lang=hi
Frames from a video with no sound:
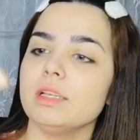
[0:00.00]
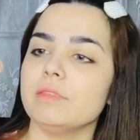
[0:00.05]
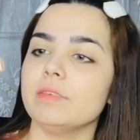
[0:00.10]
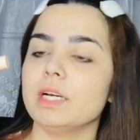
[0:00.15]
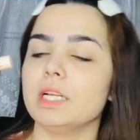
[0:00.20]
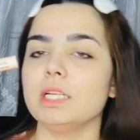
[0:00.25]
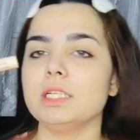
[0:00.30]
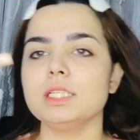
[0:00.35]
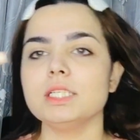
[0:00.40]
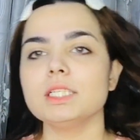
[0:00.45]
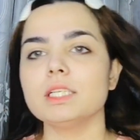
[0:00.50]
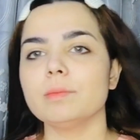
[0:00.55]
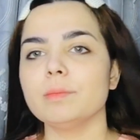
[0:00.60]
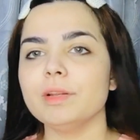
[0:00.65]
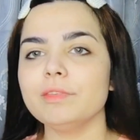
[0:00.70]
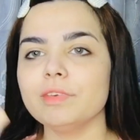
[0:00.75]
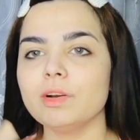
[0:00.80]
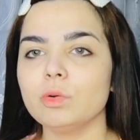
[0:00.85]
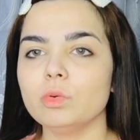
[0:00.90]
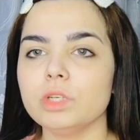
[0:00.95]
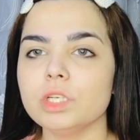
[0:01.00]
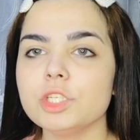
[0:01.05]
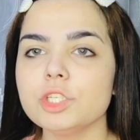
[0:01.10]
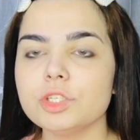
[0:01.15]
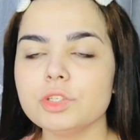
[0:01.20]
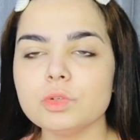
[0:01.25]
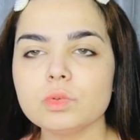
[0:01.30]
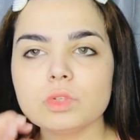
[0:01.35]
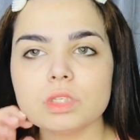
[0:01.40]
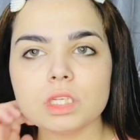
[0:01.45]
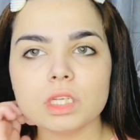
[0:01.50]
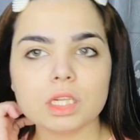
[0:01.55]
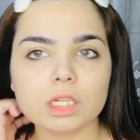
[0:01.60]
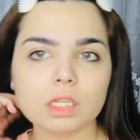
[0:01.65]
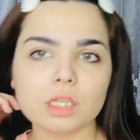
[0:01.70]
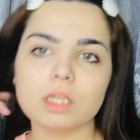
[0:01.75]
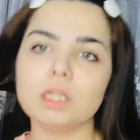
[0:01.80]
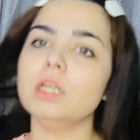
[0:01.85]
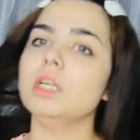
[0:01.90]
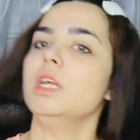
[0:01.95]
ये वाला है जिसका मैंने फाउंडेशन यूज़ किया
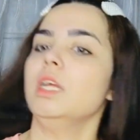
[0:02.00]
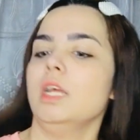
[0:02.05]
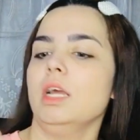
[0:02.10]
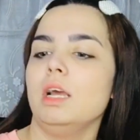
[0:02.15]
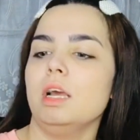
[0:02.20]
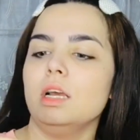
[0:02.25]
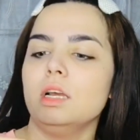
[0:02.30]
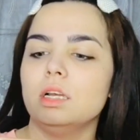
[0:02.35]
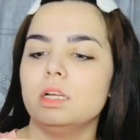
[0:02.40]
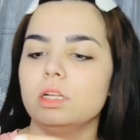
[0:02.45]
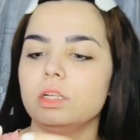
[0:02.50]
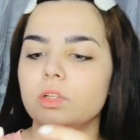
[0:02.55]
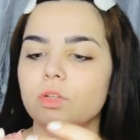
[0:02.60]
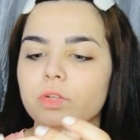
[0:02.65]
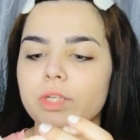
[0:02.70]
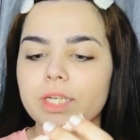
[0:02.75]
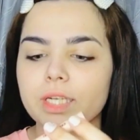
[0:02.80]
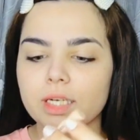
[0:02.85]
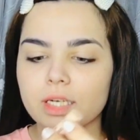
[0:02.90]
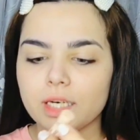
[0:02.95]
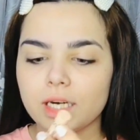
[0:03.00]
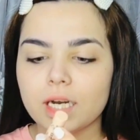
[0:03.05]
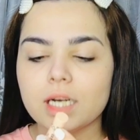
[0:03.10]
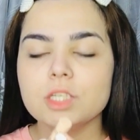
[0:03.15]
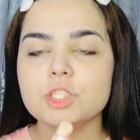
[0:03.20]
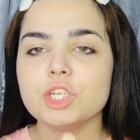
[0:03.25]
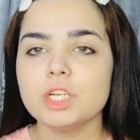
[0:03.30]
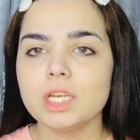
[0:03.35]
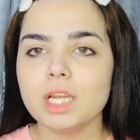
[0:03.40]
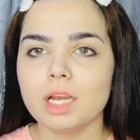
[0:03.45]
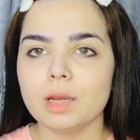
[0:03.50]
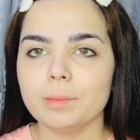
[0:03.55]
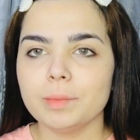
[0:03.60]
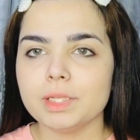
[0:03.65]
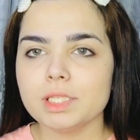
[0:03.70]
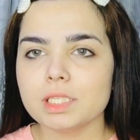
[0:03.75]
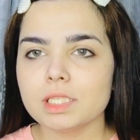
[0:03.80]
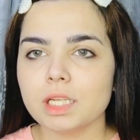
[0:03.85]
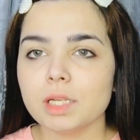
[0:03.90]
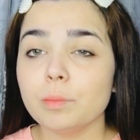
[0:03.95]
था ना तो ये कराजा नाम है
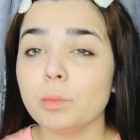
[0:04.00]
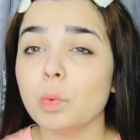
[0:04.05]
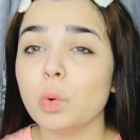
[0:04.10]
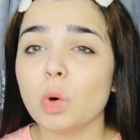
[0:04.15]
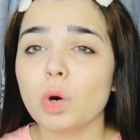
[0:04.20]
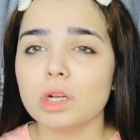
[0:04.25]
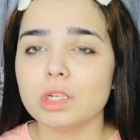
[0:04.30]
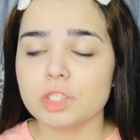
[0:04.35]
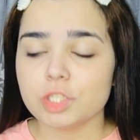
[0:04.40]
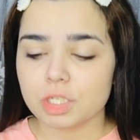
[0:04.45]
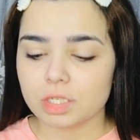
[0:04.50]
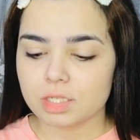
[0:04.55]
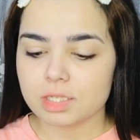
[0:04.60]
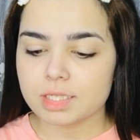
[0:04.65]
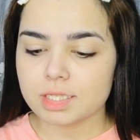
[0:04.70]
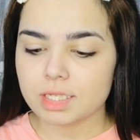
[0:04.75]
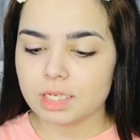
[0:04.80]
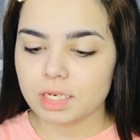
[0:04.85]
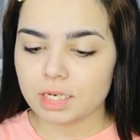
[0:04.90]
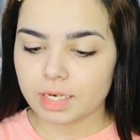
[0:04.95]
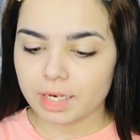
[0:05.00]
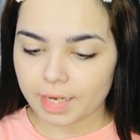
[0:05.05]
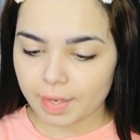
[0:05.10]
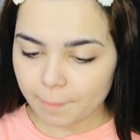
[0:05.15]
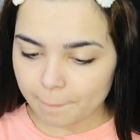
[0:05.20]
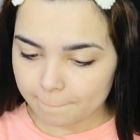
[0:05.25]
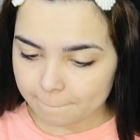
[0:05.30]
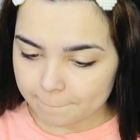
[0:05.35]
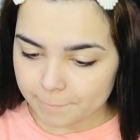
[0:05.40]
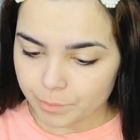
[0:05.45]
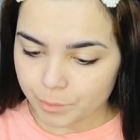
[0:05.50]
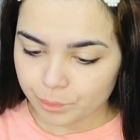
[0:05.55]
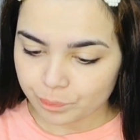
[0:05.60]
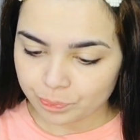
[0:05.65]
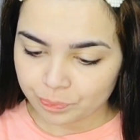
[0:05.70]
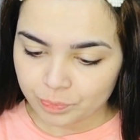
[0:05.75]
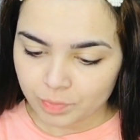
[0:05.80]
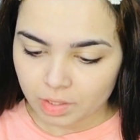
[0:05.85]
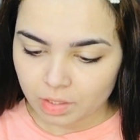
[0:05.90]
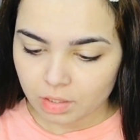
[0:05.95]
इसका बहुत अच्छा कंसीलर है
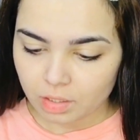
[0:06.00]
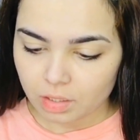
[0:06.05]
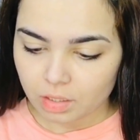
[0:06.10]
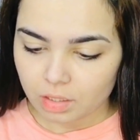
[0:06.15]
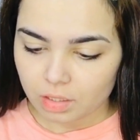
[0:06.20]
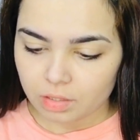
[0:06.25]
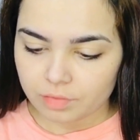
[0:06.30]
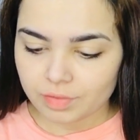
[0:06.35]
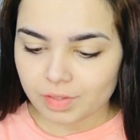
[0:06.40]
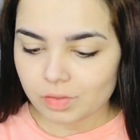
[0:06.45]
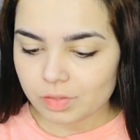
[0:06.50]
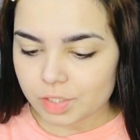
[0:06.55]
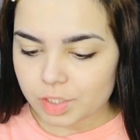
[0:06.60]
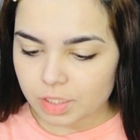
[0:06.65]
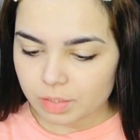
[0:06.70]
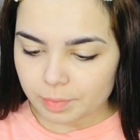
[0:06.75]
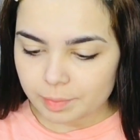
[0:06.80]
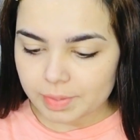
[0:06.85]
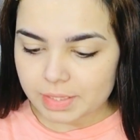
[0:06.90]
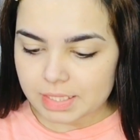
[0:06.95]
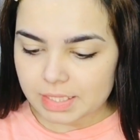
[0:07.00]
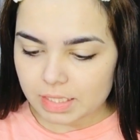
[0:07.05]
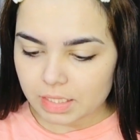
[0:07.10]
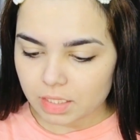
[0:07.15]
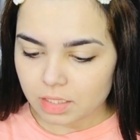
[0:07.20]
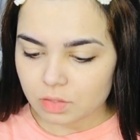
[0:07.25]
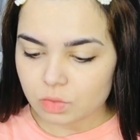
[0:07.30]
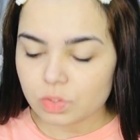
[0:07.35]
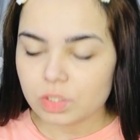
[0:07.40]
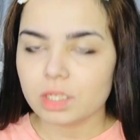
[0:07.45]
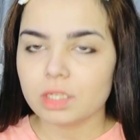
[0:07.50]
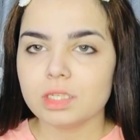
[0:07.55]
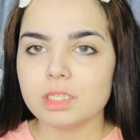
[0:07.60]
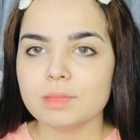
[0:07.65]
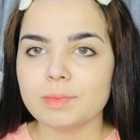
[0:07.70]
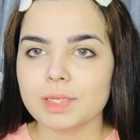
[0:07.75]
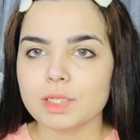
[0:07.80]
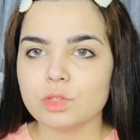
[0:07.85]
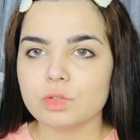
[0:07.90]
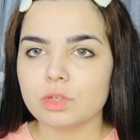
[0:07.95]
फाउंडेशन मैंने इसी का यूज़ किया था
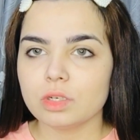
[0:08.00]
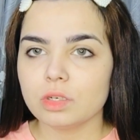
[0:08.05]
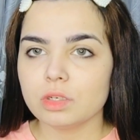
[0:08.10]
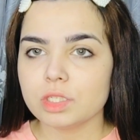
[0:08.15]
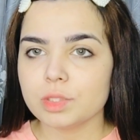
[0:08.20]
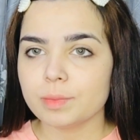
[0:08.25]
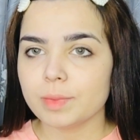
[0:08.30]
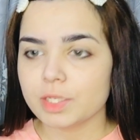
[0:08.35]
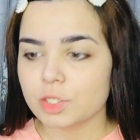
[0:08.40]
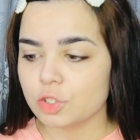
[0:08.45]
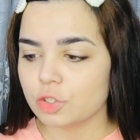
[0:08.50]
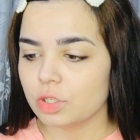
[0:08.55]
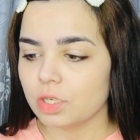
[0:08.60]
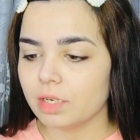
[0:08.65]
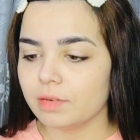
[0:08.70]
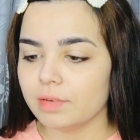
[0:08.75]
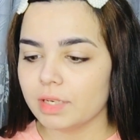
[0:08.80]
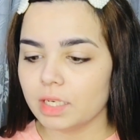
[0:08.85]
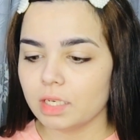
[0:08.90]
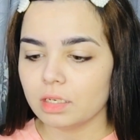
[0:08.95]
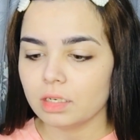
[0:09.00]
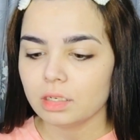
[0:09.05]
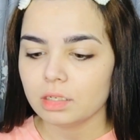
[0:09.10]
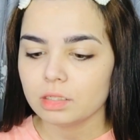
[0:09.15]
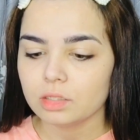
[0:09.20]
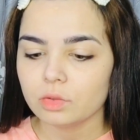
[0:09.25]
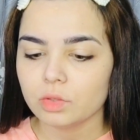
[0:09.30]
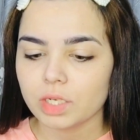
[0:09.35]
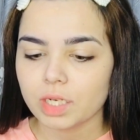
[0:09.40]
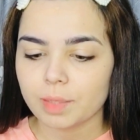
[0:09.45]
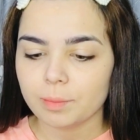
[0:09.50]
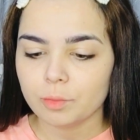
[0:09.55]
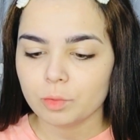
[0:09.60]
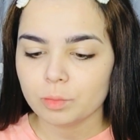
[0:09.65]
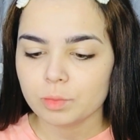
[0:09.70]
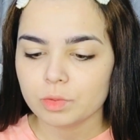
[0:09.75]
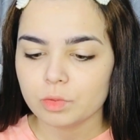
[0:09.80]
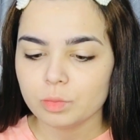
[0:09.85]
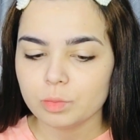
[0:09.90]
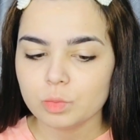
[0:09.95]
स्पेचुल स्पेचुला वाला क्योंकि आप लोग
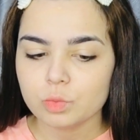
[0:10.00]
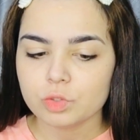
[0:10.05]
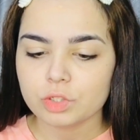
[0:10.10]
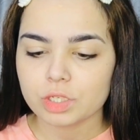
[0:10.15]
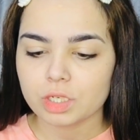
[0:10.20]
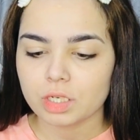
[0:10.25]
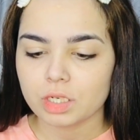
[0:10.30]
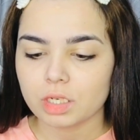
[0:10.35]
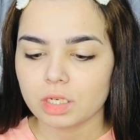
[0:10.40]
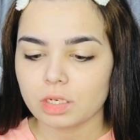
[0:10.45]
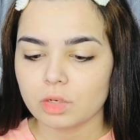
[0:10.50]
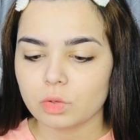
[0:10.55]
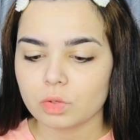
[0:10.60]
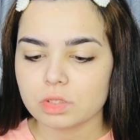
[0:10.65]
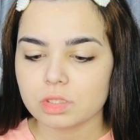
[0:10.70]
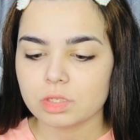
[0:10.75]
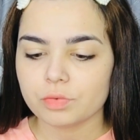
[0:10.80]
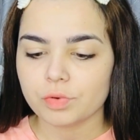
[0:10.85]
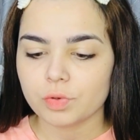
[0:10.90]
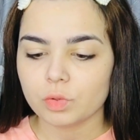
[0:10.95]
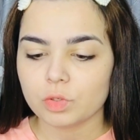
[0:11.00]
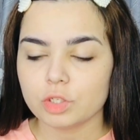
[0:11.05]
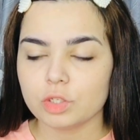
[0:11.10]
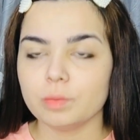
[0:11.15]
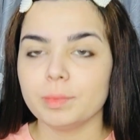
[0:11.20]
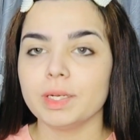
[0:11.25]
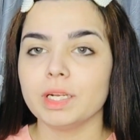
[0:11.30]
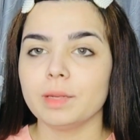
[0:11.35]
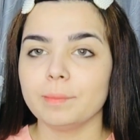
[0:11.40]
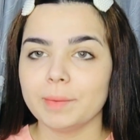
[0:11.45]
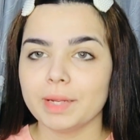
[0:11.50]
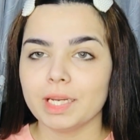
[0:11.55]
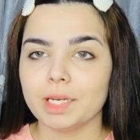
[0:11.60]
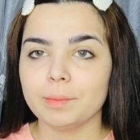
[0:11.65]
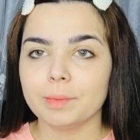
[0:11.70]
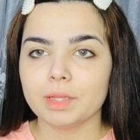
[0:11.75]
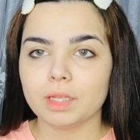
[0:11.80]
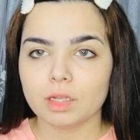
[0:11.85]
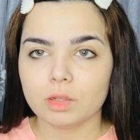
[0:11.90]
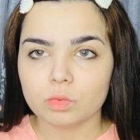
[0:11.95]
पूछेंगे कि कौन सा फाउंडेशन मैंने का पहले
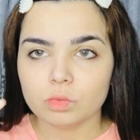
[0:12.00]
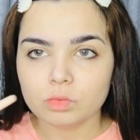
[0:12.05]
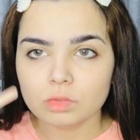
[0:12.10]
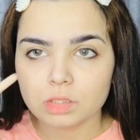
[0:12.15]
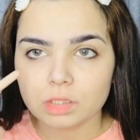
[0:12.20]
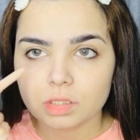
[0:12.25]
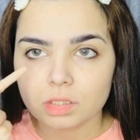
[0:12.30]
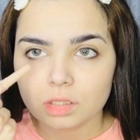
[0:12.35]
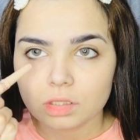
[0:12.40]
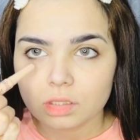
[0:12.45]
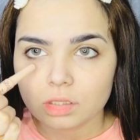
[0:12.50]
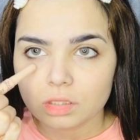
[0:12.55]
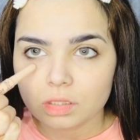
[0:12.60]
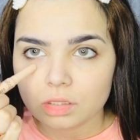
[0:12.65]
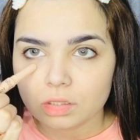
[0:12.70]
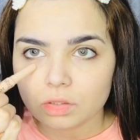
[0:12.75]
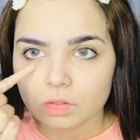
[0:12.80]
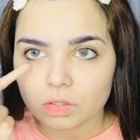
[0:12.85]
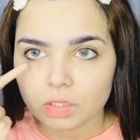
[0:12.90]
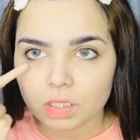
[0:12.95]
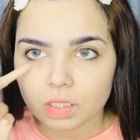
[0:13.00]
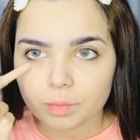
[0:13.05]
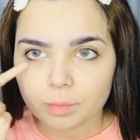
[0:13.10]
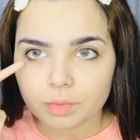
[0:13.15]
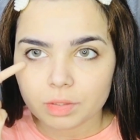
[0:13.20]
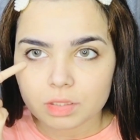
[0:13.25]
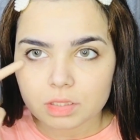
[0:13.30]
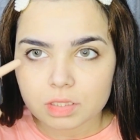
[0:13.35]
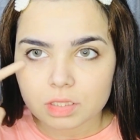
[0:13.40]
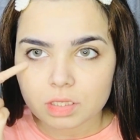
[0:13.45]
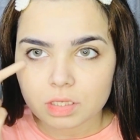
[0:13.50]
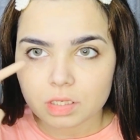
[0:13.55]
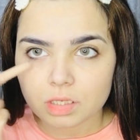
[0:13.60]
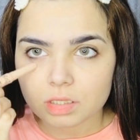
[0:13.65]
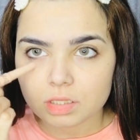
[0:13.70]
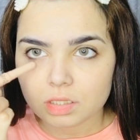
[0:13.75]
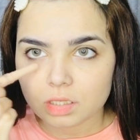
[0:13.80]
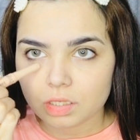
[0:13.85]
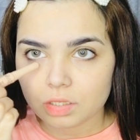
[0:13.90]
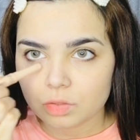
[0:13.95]
बता दूँ तो ये हम कंसीलर
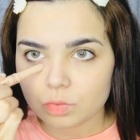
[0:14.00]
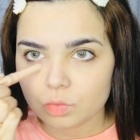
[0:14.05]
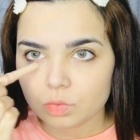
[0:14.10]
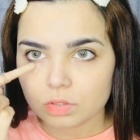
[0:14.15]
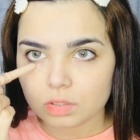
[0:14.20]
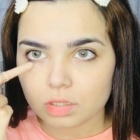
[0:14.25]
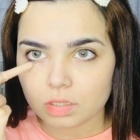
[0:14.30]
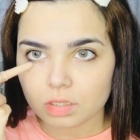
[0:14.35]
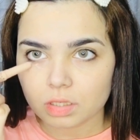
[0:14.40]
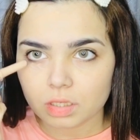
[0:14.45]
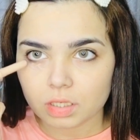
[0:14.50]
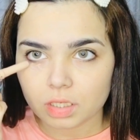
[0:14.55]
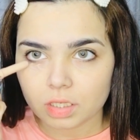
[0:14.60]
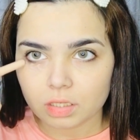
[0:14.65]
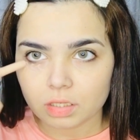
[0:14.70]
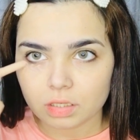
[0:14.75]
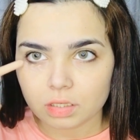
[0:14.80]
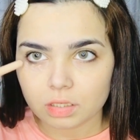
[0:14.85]
इसका यूज़ कर रहे हैं